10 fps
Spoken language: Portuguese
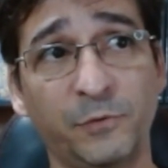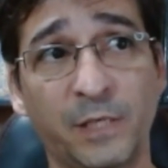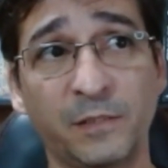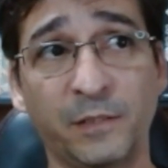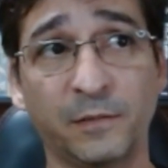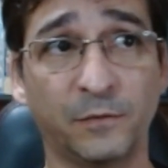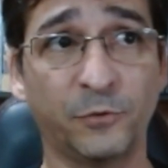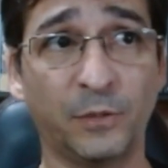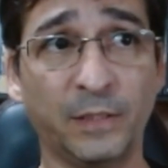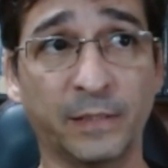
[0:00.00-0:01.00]
e o
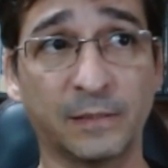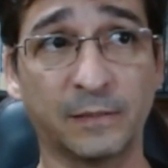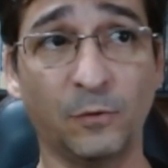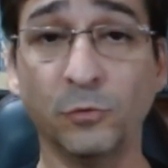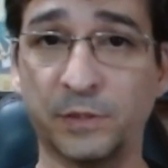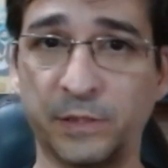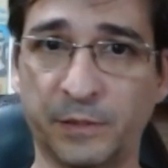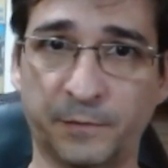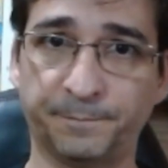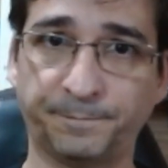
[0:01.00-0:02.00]
Sketch.js. Ou
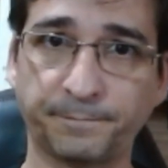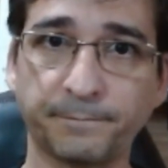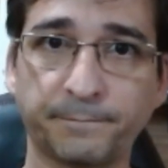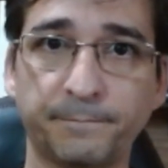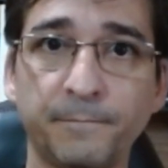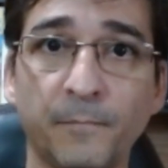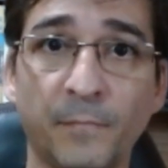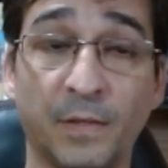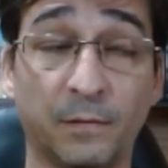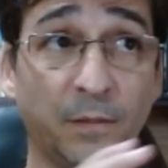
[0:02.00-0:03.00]
seja,
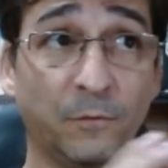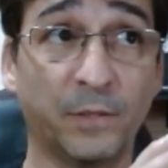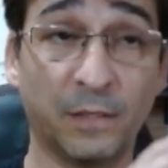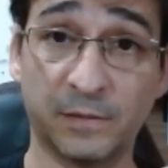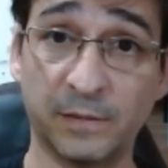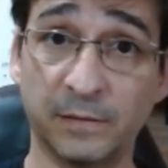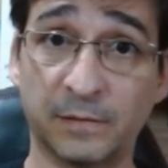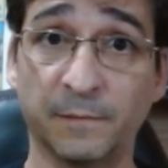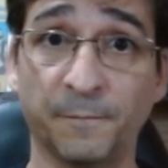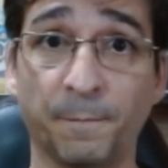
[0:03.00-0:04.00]
o que, que eu quero que
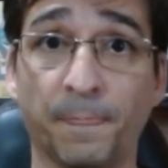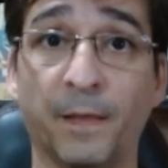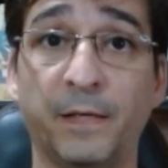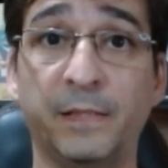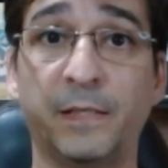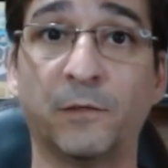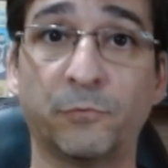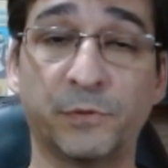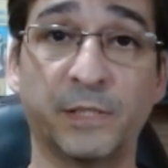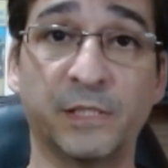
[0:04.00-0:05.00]
vocês entendam com
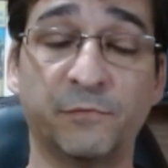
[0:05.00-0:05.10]
isso aqui?